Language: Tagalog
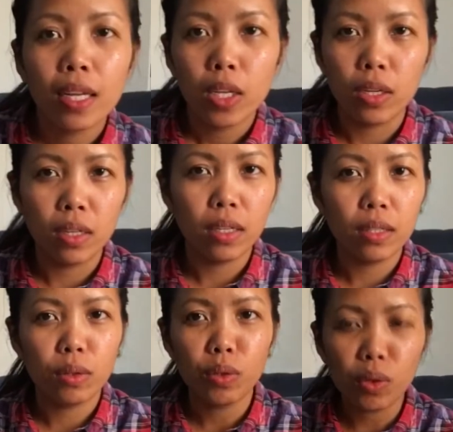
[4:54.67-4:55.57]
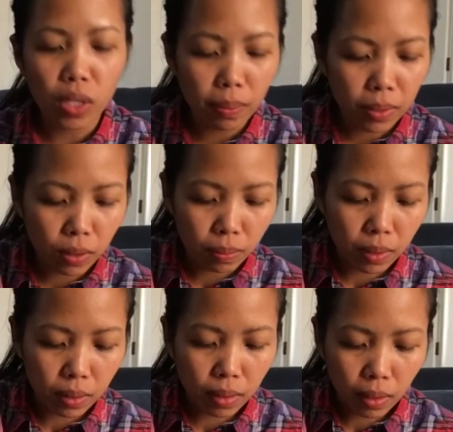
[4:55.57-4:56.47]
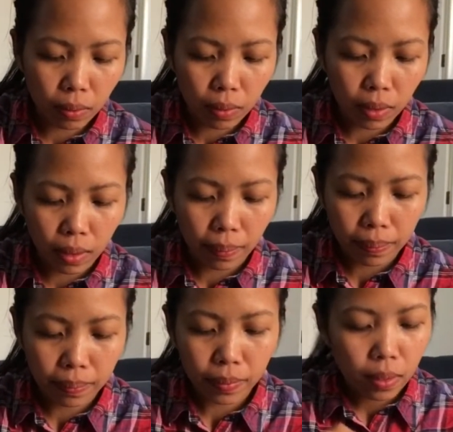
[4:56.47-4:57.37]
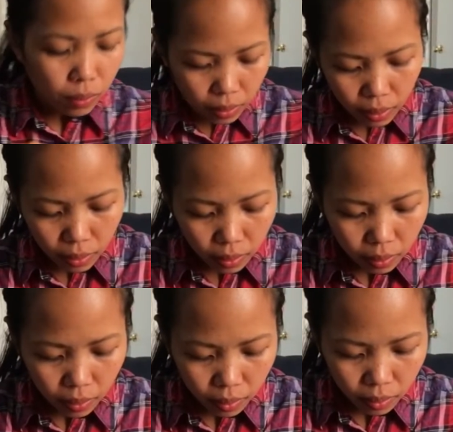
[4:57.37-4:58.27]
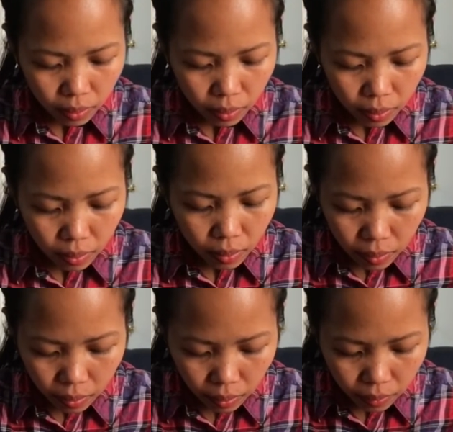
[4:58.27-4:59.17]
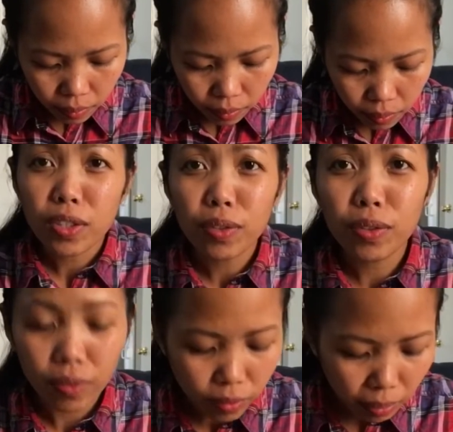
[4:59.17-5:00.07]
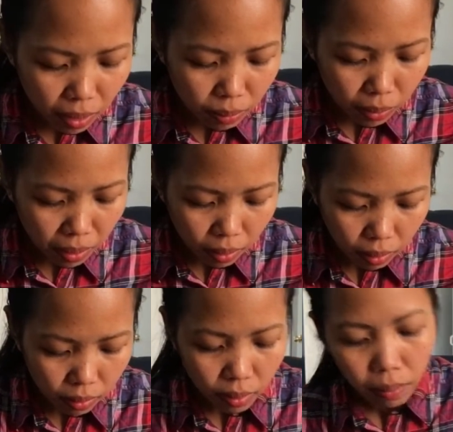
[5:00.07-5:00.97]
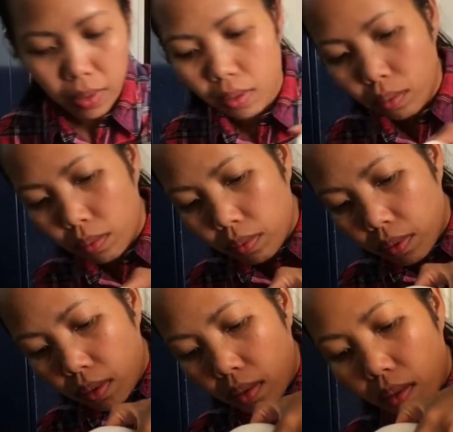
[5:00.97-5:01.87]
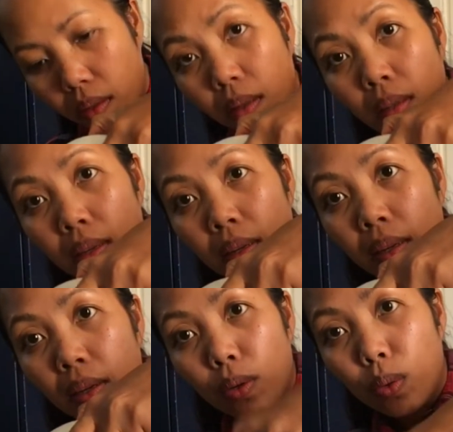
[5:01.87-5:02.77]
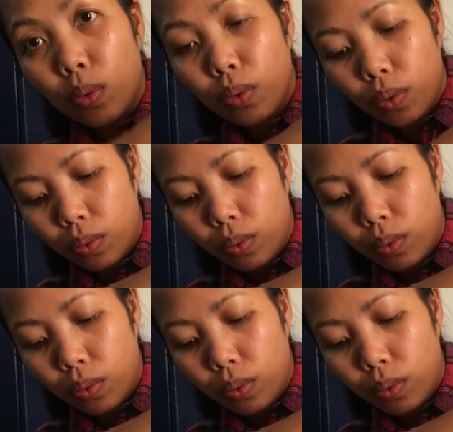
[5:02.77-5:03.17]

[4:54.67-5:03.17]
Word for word: Yan. Gusto ko siya mas, mas dark konti. Ayan guys. Ayan. Sino? experiment guys? Ganito. Ayan. Yun,